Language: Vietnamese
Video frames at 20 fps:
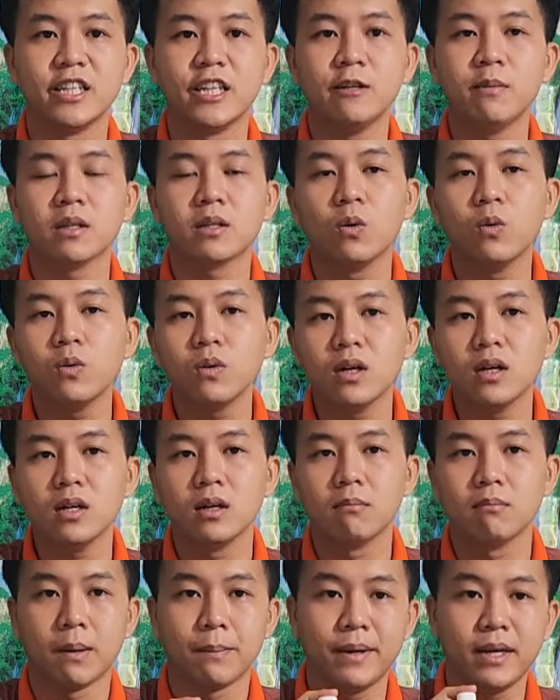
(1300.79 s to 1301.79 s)
Nếu mà thuốc
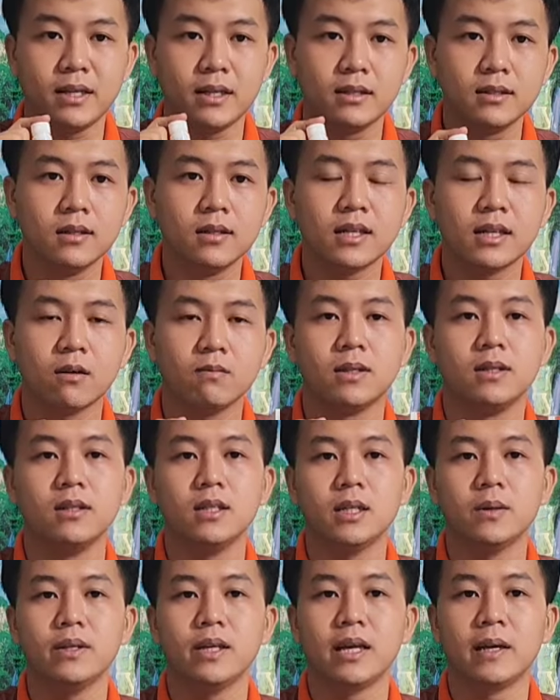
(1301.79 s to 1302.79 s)
á, mà biết giữ nước hay không
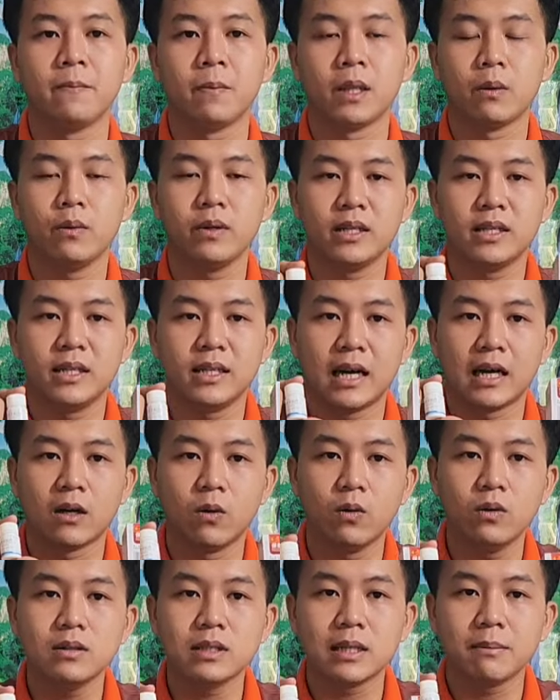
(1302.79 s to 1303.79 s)
giữ nước quý vị chỉ
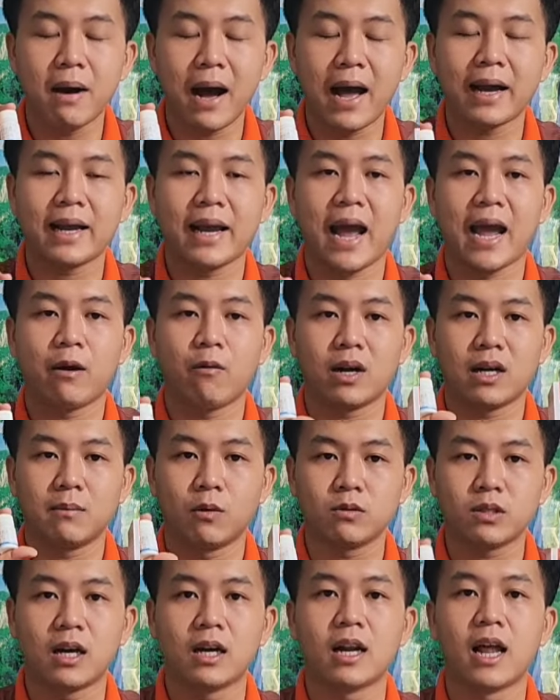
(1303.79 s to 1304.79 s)
cần uống chỉ 3 ngày
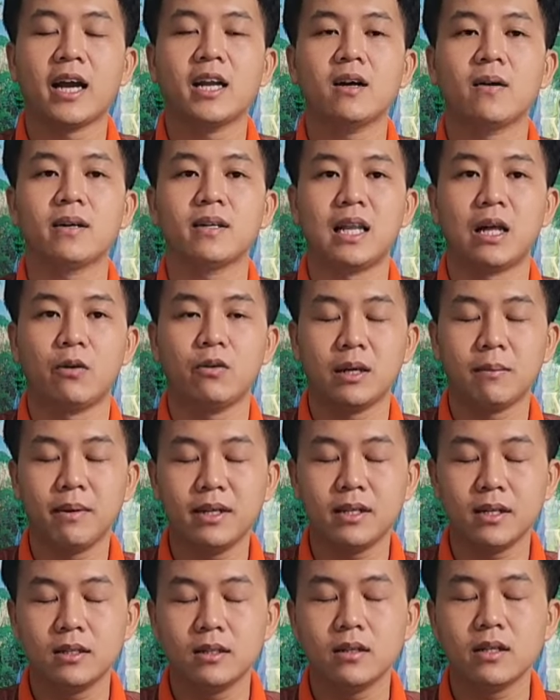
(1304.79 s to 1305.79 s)
hoặc là 1 tuần lễ thôi là quý
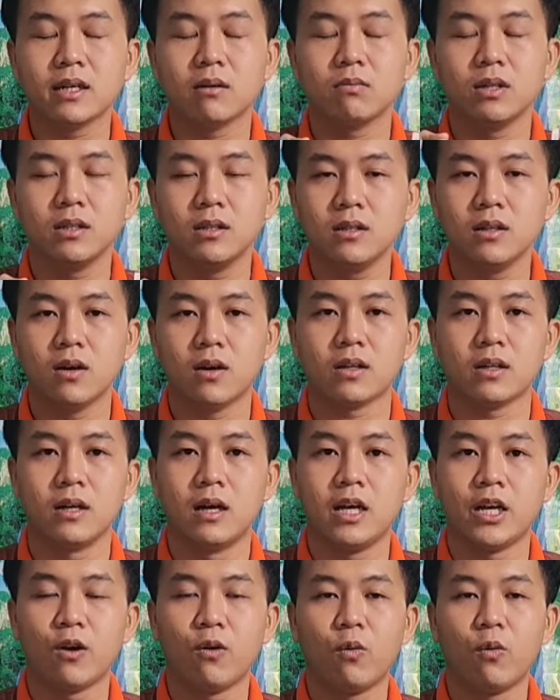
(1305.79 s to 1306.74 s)
vị biết giữ nước hay không giữ nước rồi.